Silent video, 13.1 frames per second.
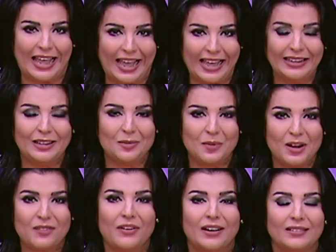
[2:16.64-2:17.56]
لحد
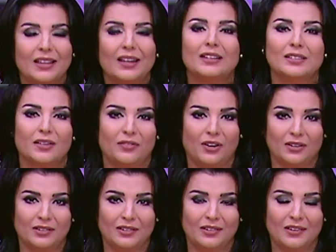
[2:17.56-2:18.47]
ما رفع الثلاث
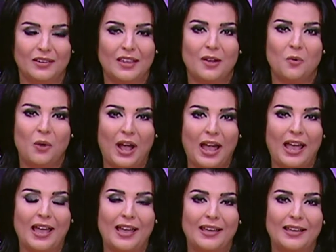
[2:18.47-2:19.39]
رفعات
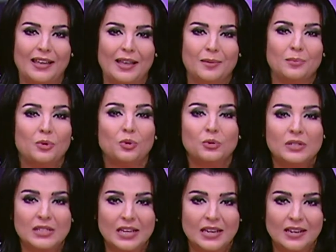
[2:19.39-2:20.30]
وحقق
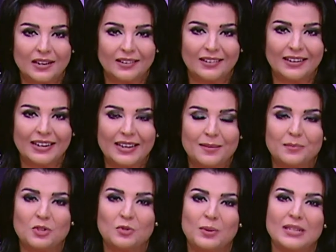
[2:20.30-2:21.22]
برونزيه
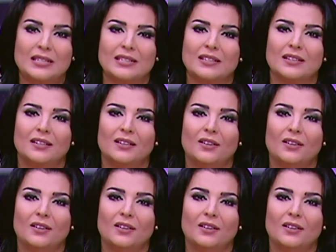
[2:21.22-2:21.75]
مش بس